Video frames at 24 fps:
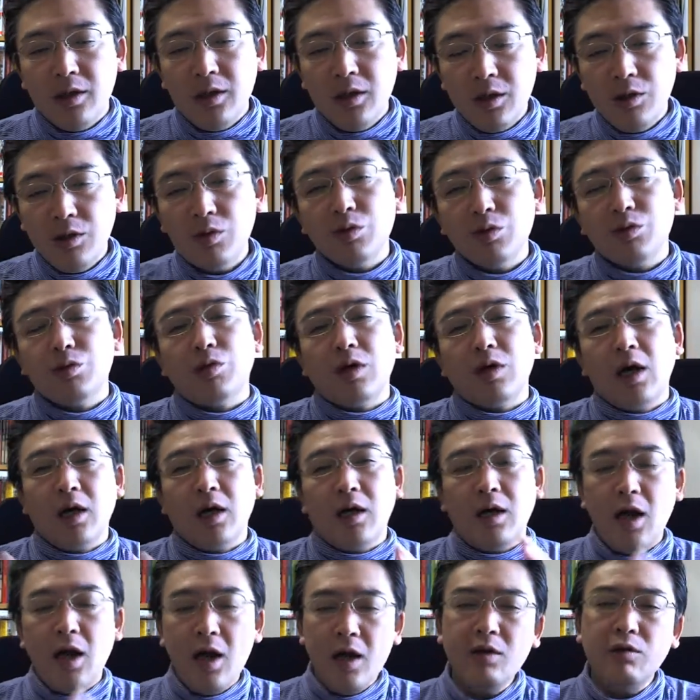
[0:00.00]
医療とか
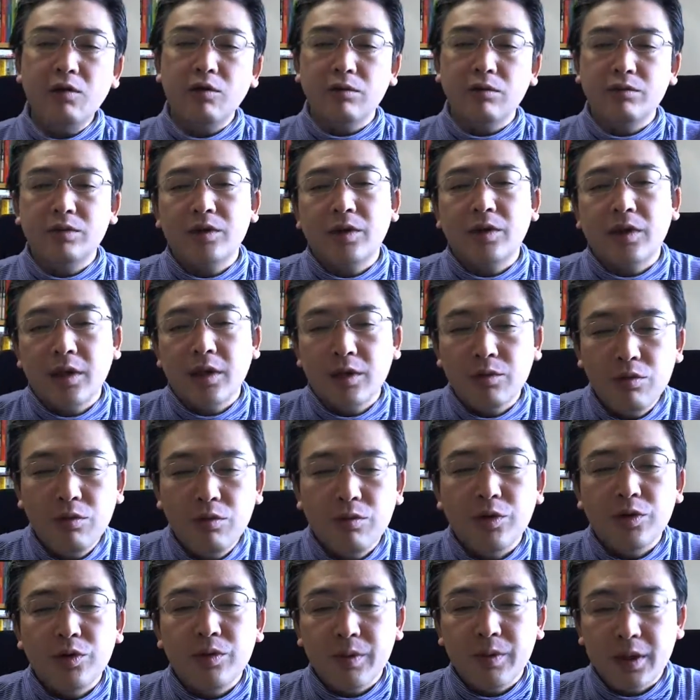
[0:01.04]
介護の分野だと
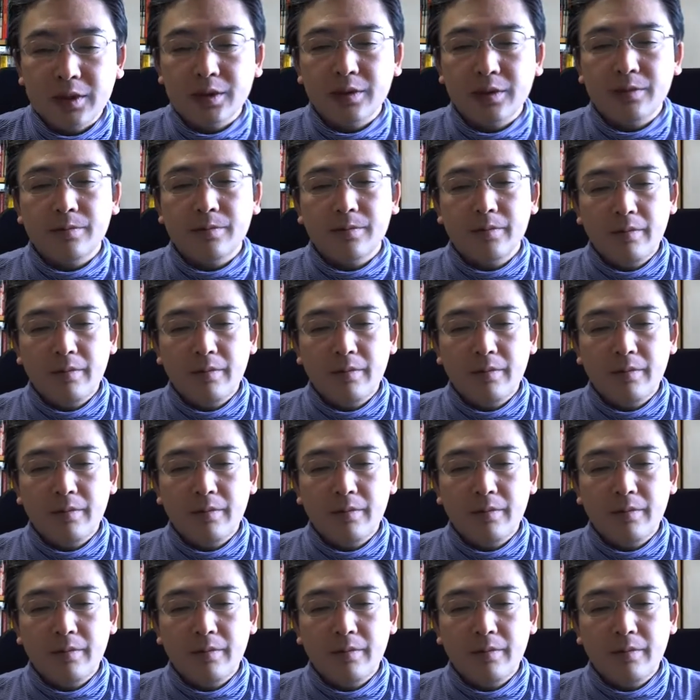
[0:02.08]
思います。